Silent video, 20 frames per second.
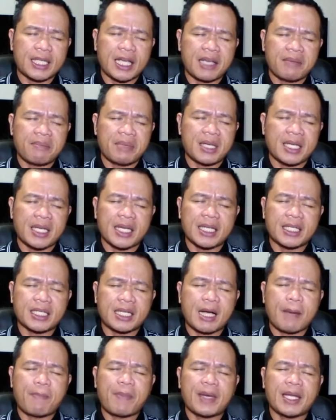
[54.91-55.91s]
kaibigan,
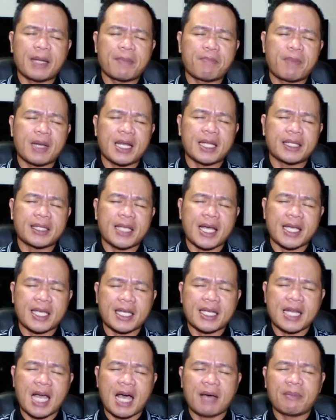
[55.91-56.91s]
kapanampalataya
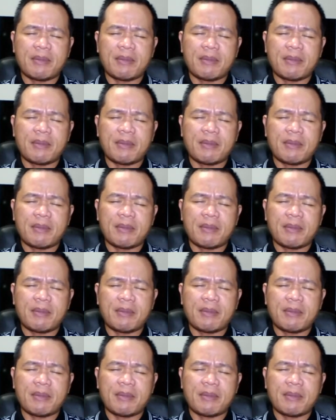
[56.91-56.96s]
na